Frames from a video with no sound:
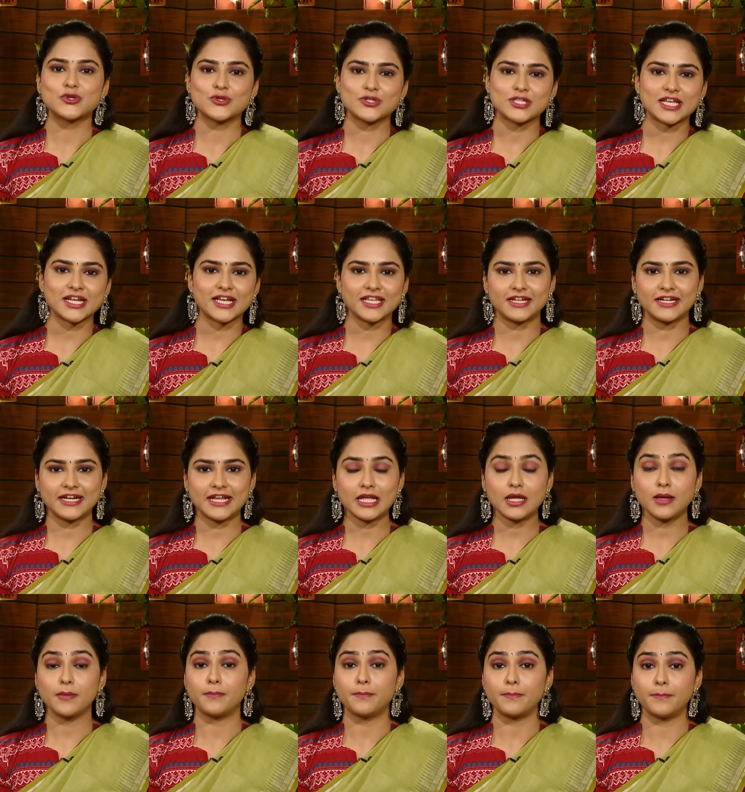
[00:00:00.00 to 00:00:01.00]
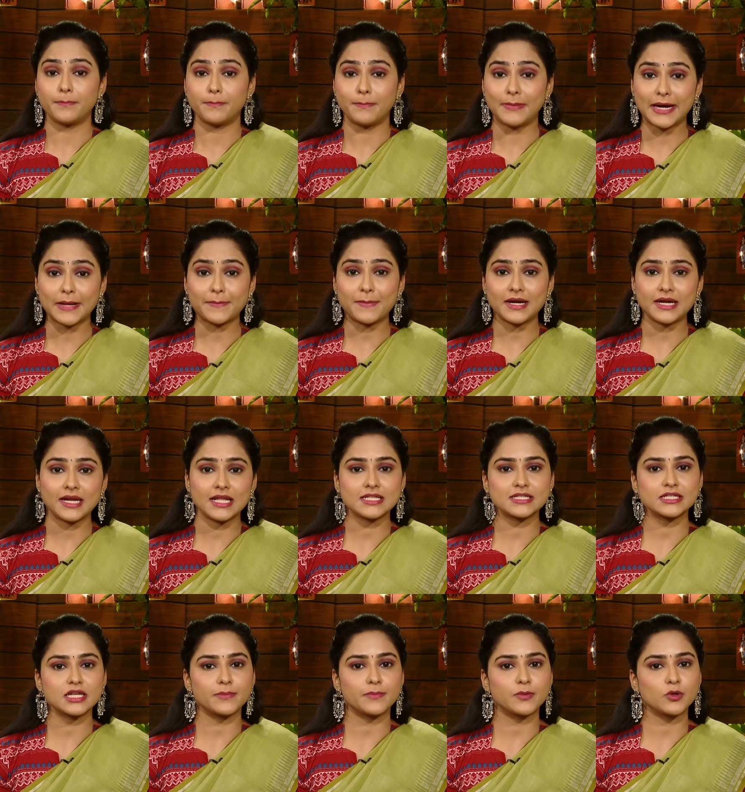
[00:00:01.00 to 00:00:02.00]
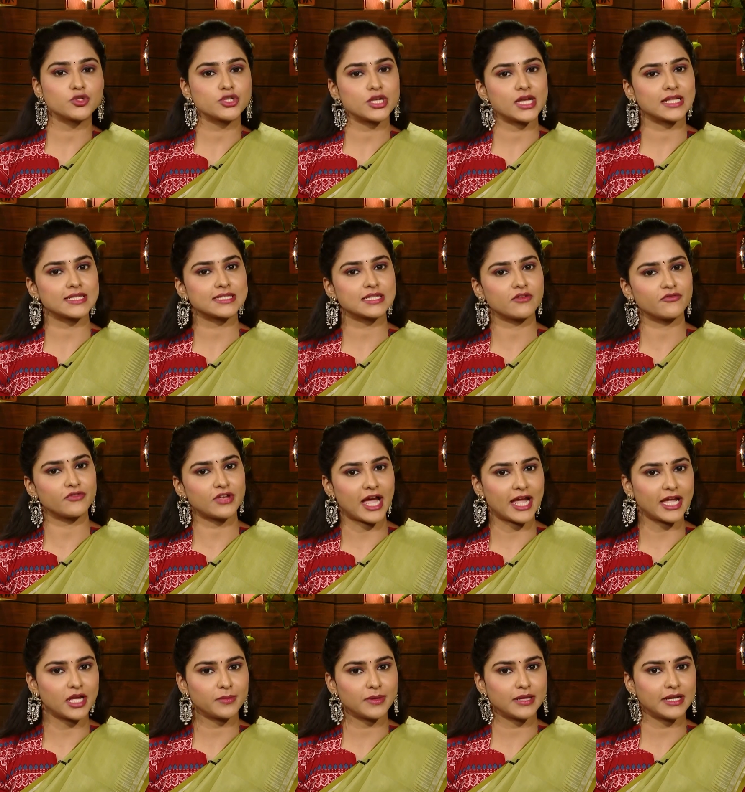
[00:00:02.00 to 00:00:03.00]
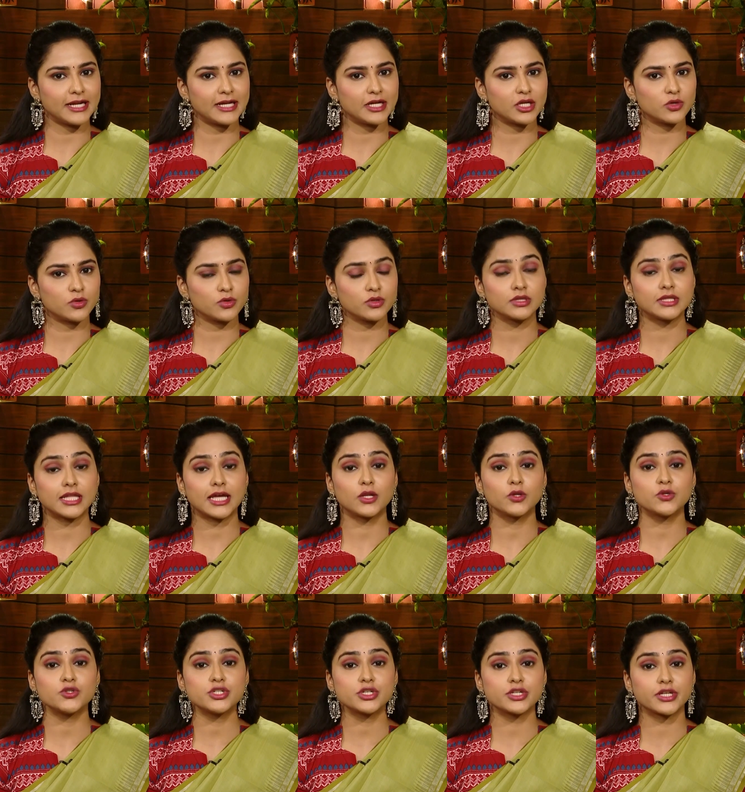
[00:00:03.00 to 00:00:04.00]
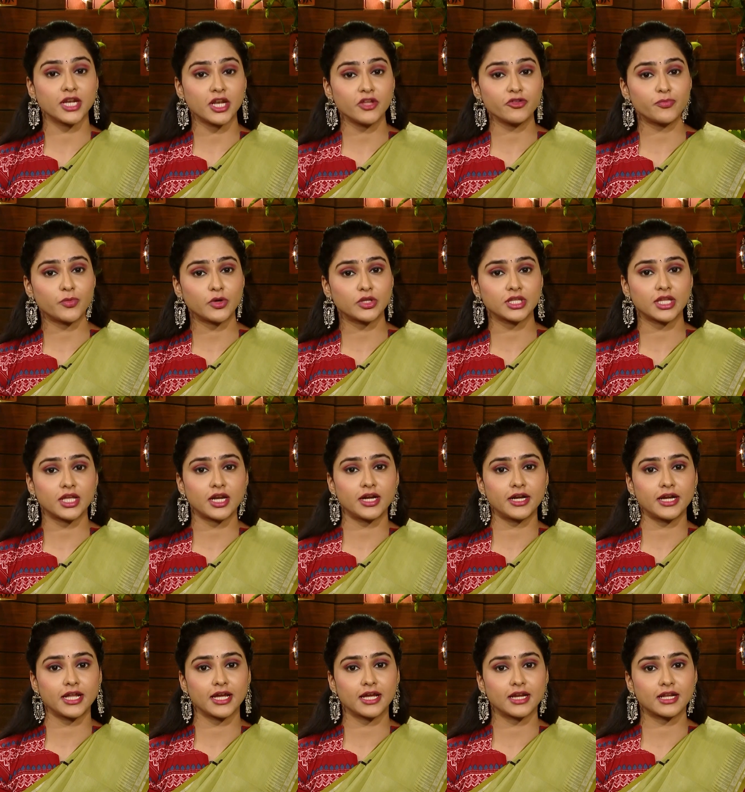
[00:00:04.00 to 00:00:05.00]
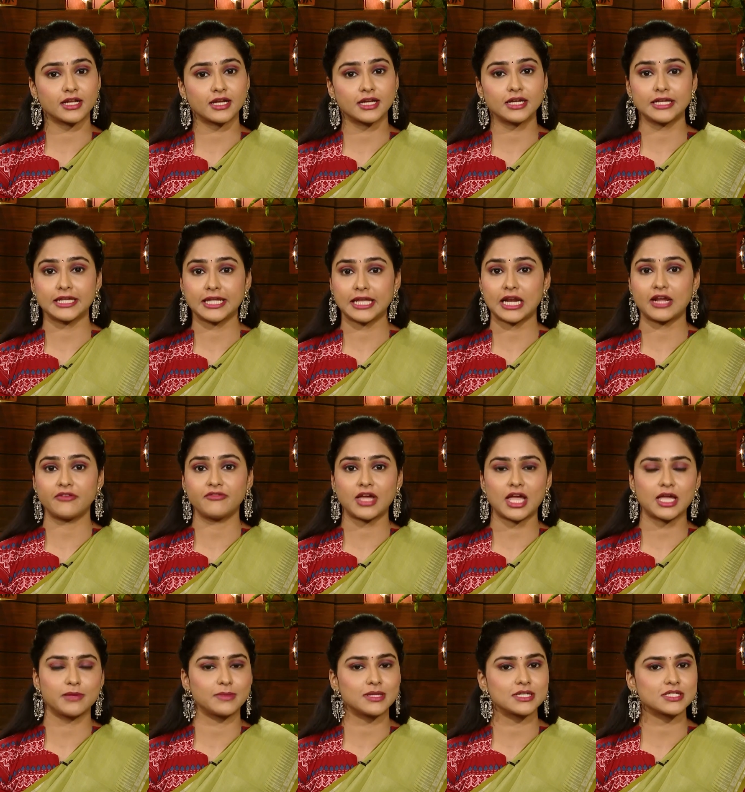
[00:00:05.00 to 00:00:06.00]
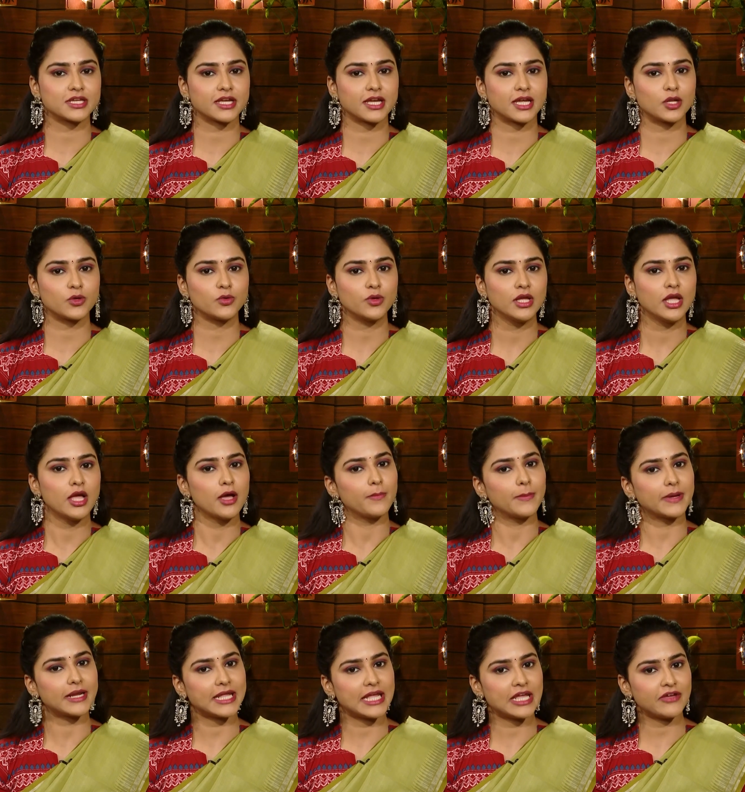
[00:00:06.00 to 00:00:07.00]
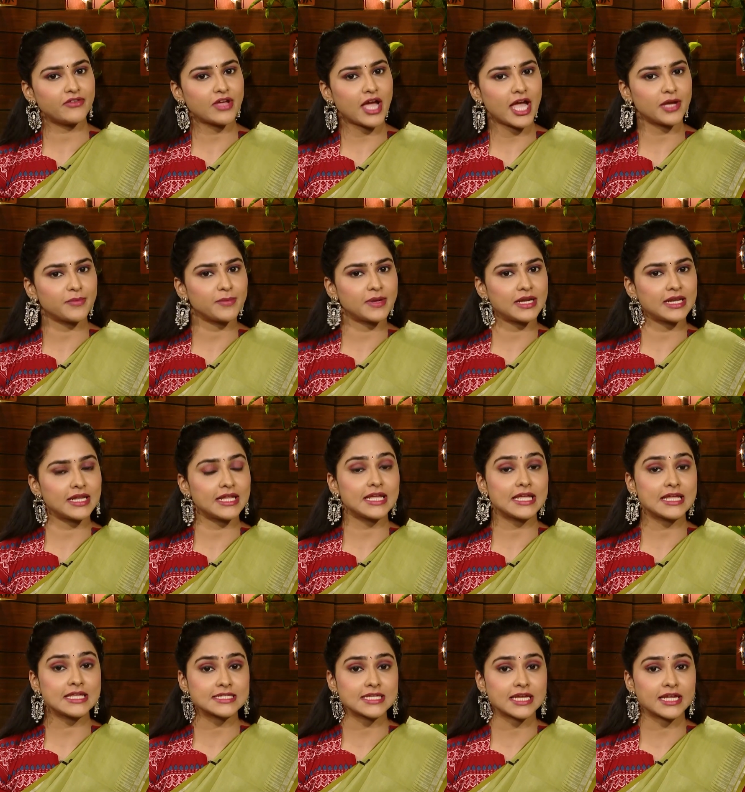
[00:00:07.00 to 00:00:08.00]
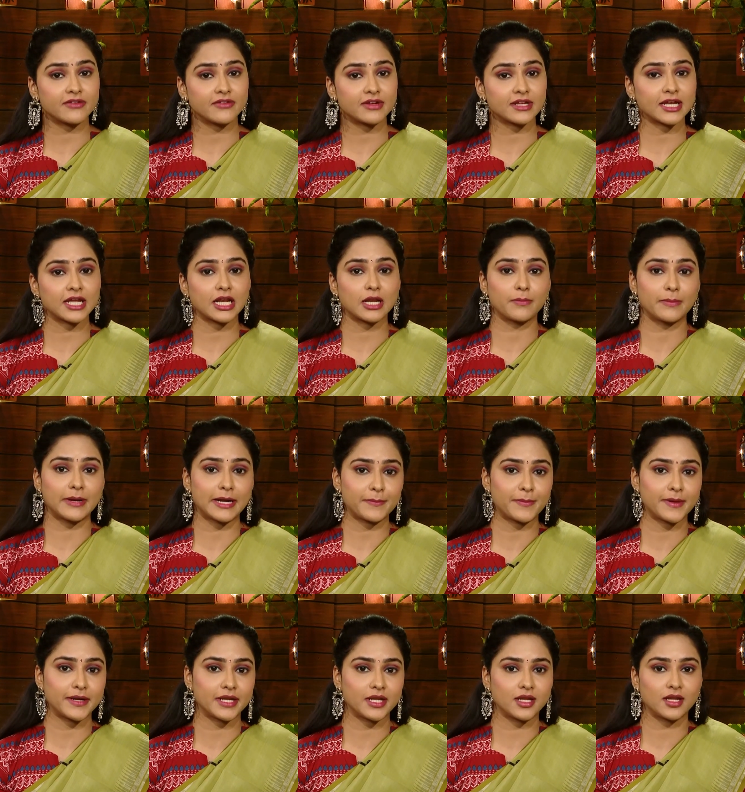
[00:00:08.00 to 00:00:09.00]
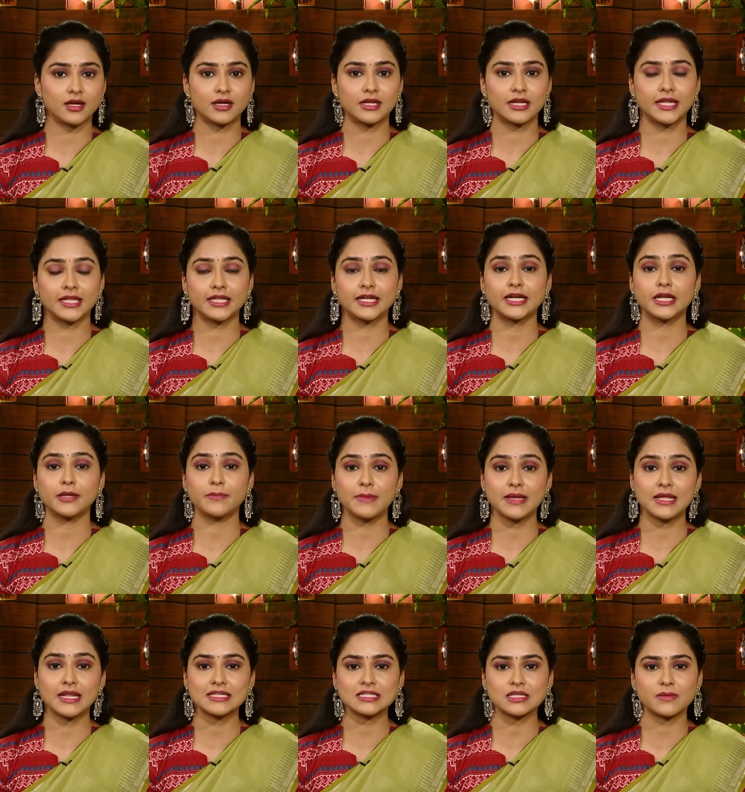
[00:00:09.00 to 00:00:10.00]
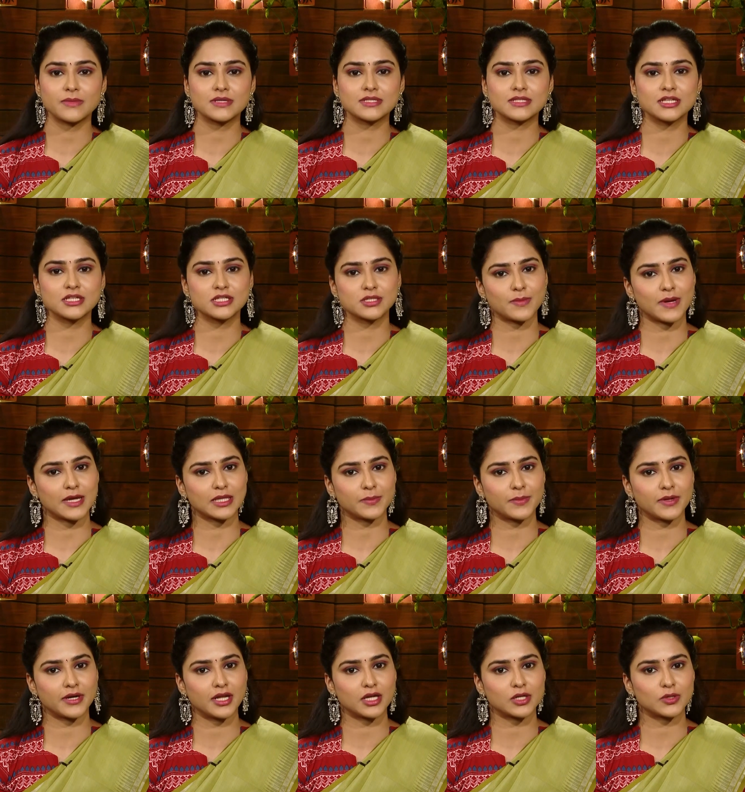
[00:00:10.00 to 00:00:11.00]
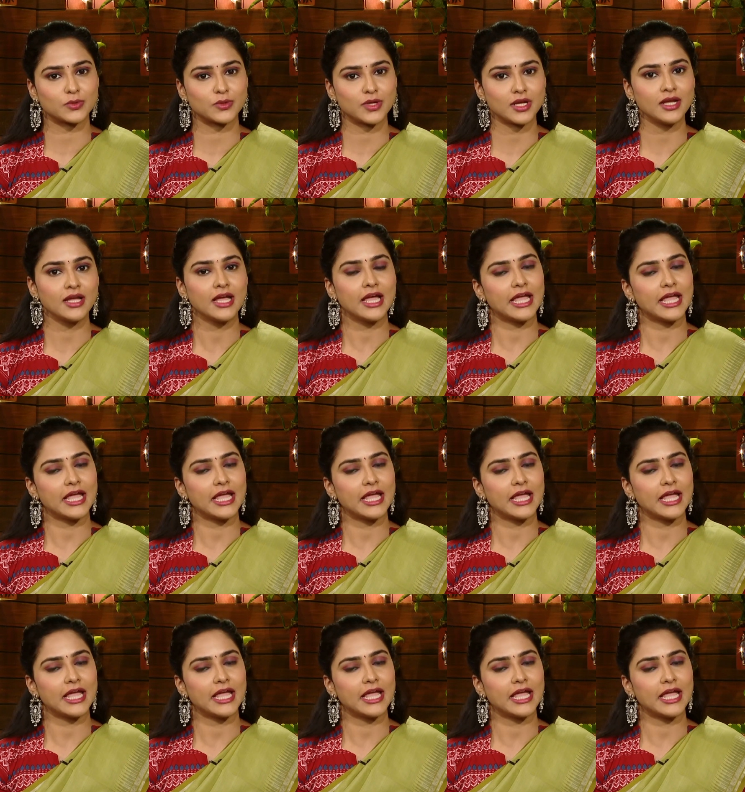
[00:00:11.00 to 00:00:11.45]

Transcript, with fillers: చూసారు కదండి మెడ పట్టేసినప్పుడు చేయాల్సిన వ్యాయామాలు ఏంటో దాని నుంచి రిలీఫ్ పొందాలంటే గనక ఎలా వ్యాయామాలు చేయాలో మరి ఈ వ్యాయామాలని ఈసారి ఎవరికైనా మెడపట్టినా లేదంటే మీరు ఈ సమస్య నుంచి బాధపడ్డా కూడా